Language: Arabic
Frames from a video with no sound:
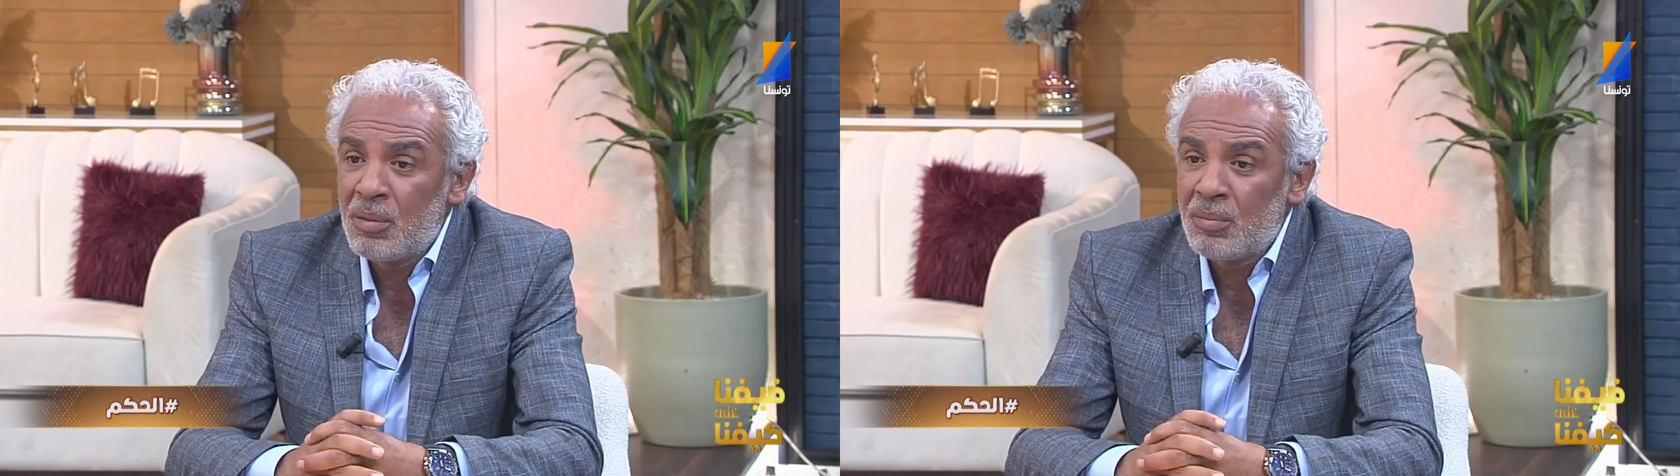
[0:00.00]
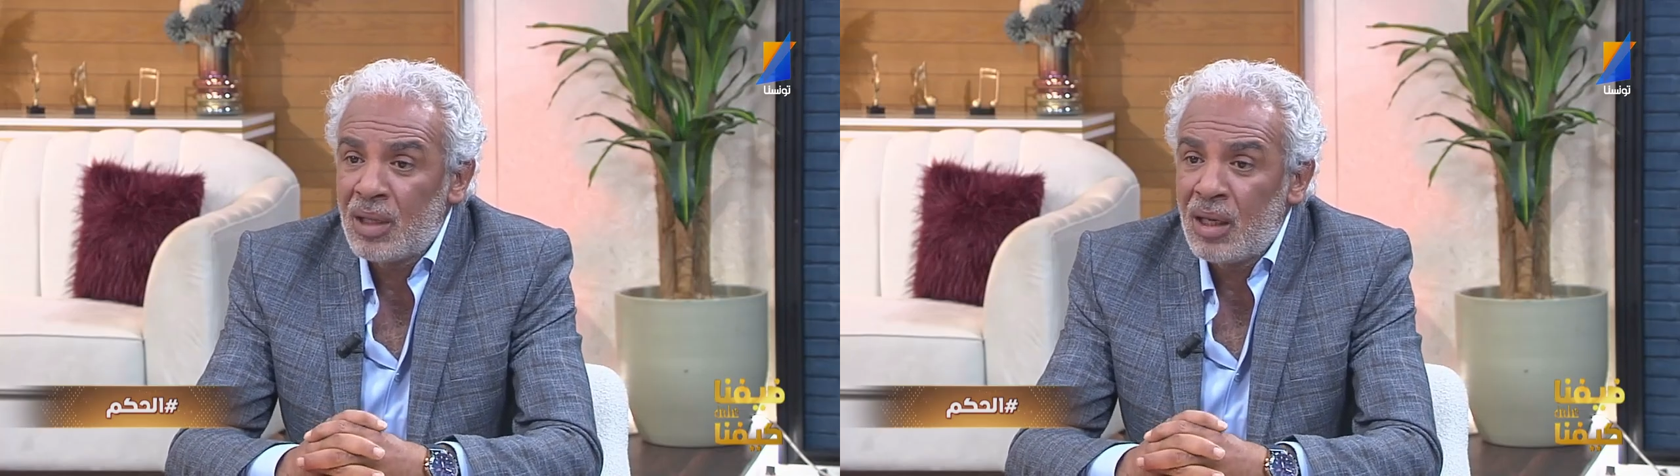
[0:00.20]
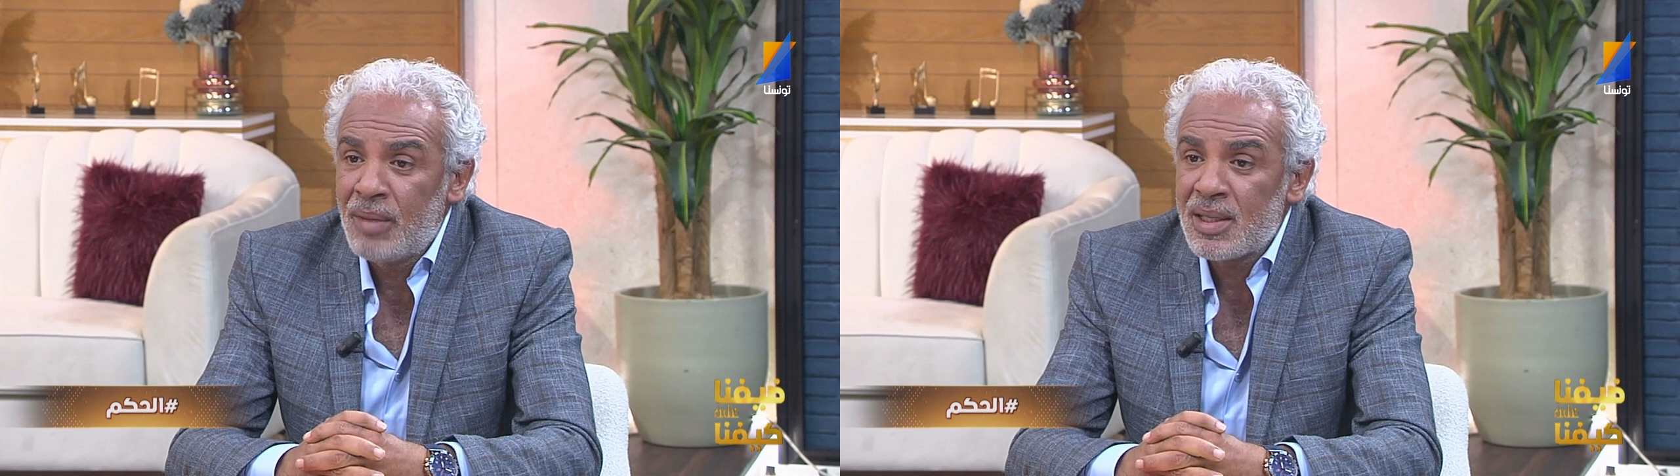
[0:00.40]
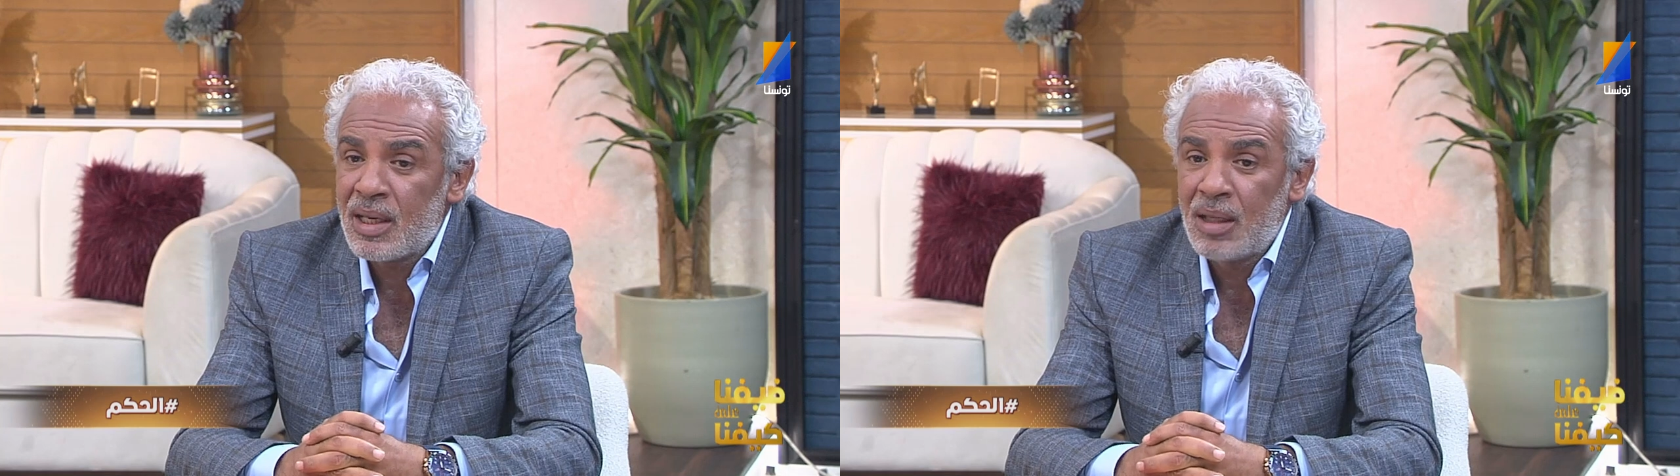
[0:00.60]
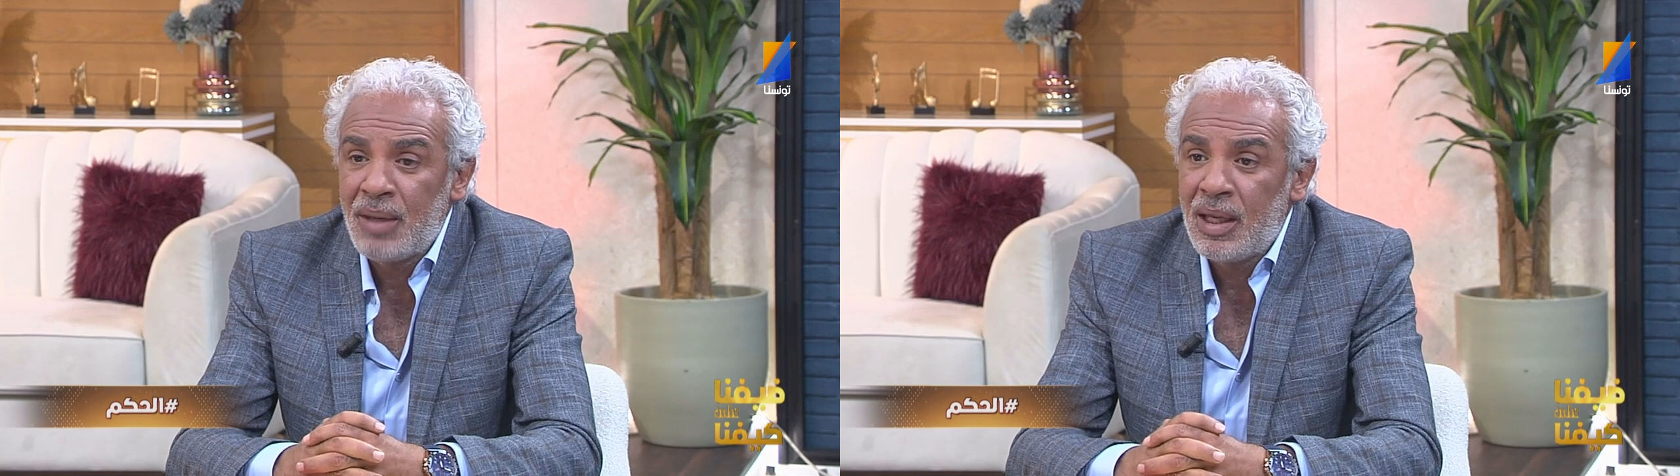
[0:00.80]
بتاع
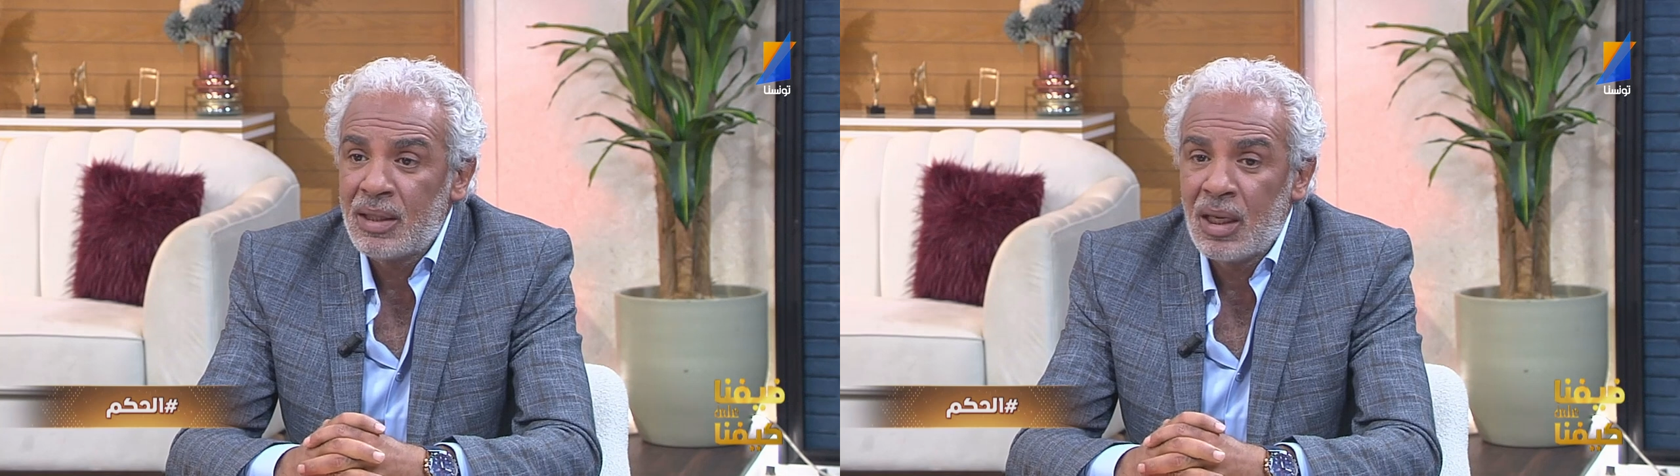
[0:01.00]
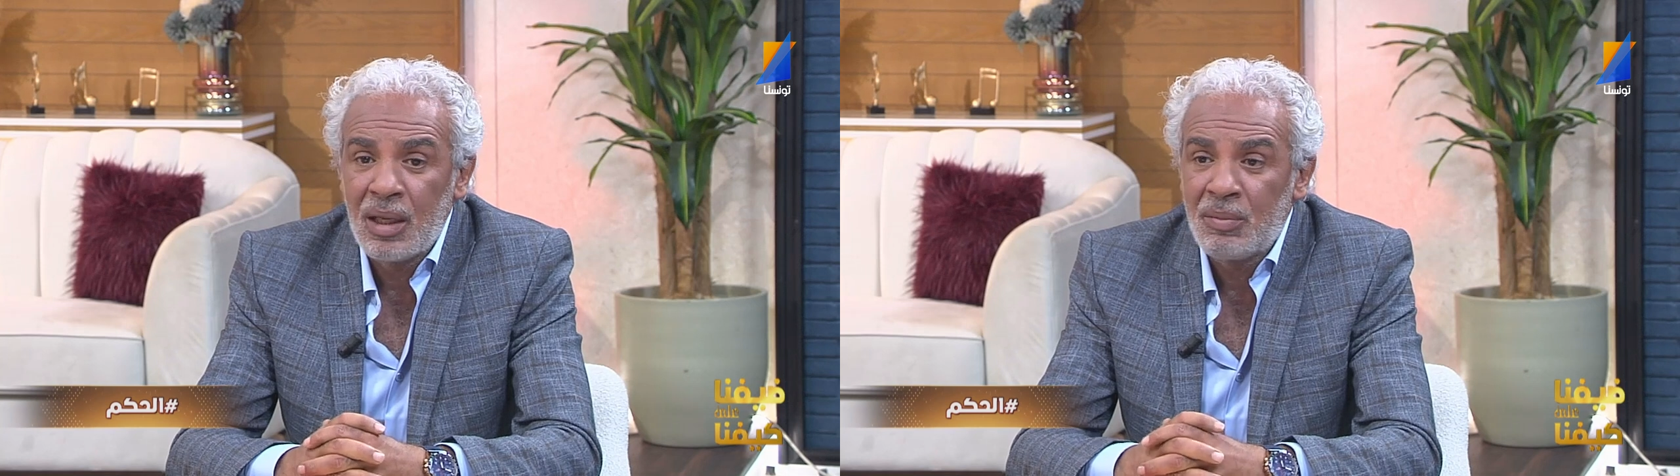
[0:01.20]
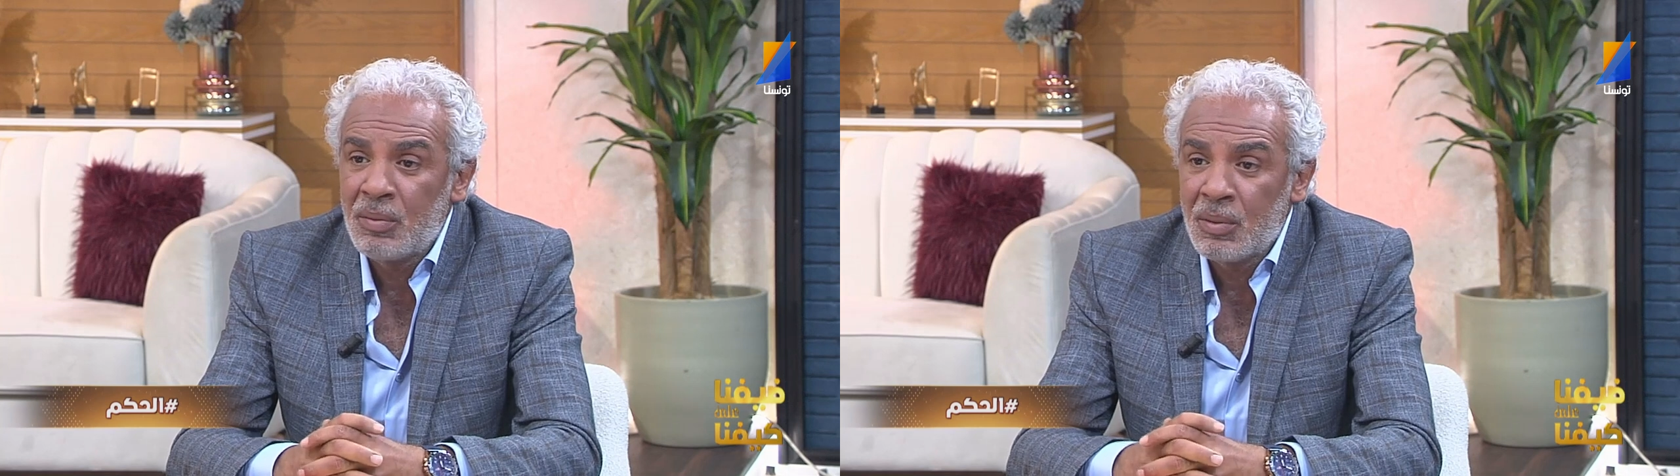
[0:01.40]
المسرح معناتها